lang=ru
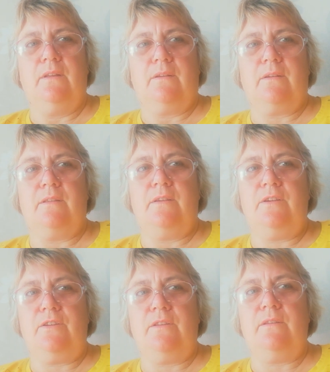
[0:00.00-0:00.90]

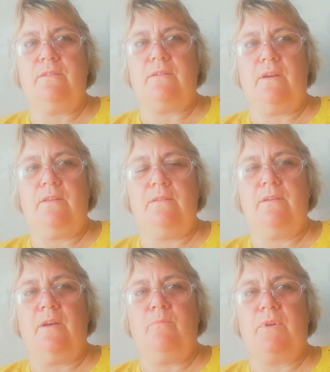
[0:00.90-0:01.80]
Конечно, сразу
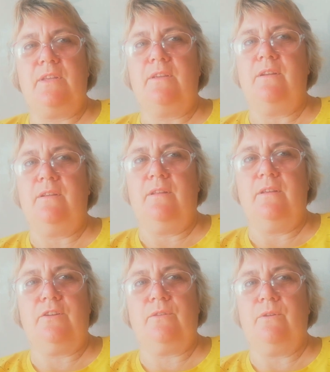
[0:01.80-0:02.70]
я определила,
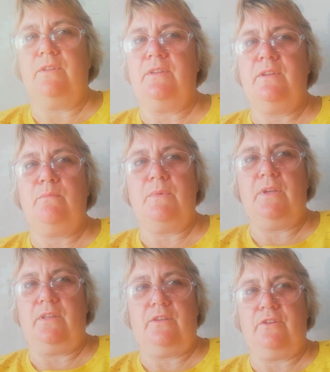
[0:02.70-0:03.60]
что это не
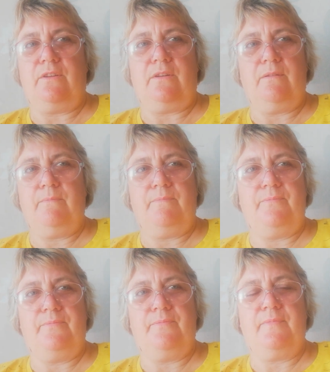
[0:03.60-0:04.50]
менеджер
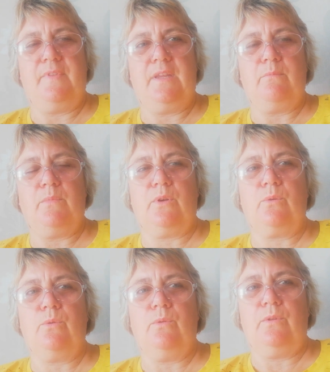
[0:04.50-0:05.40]
по
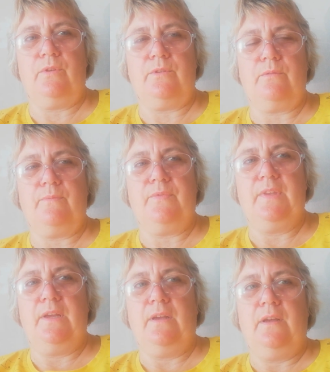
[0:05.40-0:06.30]
голосу.
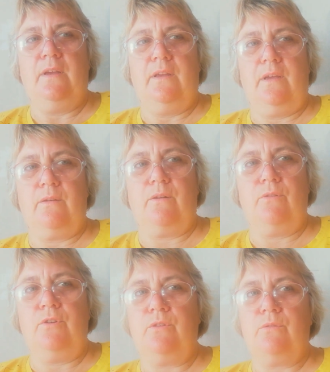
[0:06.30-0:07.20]
Я говорю, ну
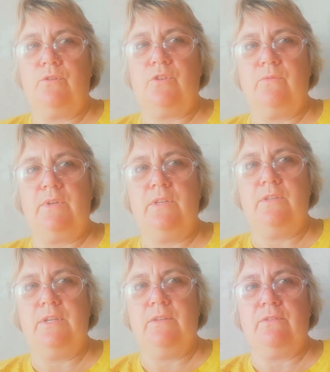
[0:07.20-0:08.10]
и что, что,
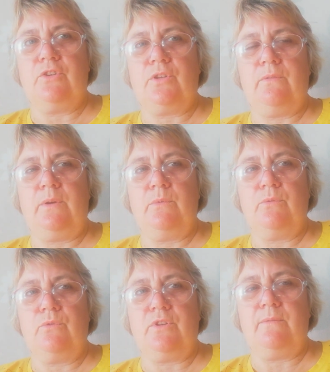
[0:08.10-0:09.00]
Валентиновна, что вам
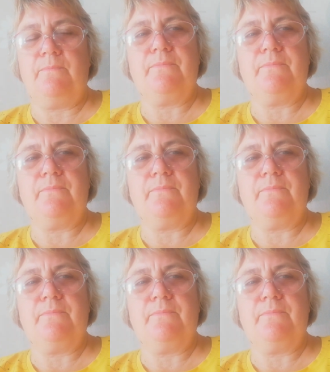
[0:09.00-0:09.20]
нужно?